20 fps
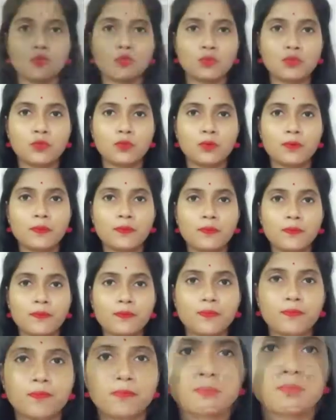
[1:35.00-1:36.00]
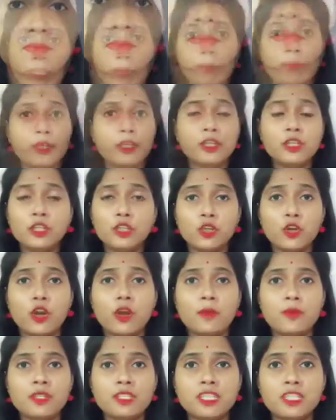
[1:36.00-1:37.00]
পড়তো এতে বিঘ্নিত
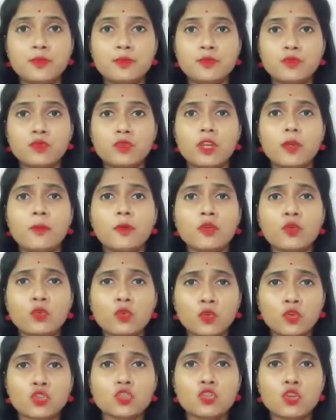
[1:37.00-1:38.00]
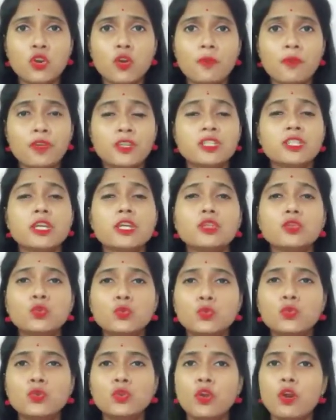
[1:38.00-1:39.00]
হবে জীবকুল এবং নষ্ট হবে সেই
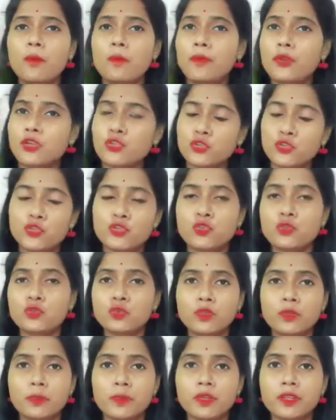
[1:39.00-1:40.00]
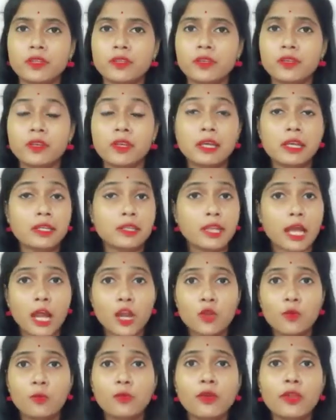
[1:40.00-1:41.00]
দুর্লভ ভেষজ উদ্ভিদ
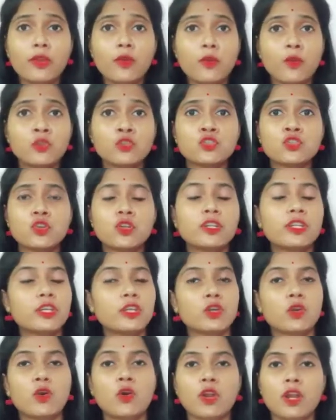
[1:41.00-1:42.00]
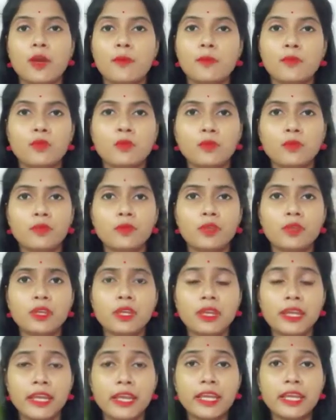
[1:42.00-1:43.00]
তার উপর এই অঞ্চলটি খরাপ্রবণ
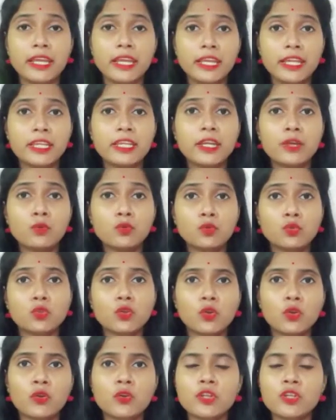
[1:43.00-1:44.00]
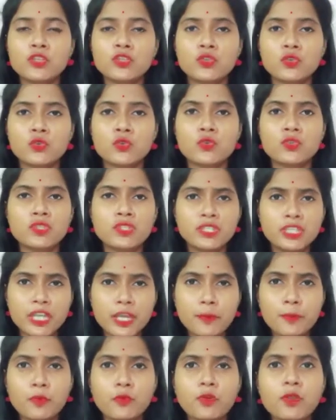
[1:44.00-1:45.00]
এই হিরে উত্তোলনের জন্য
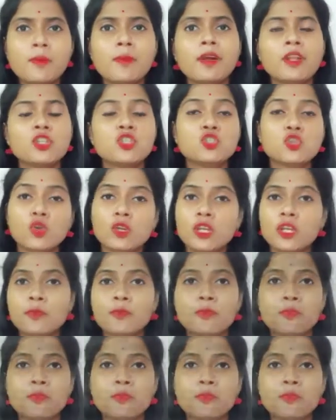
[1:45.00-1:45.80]
যে পরিমাণ জলের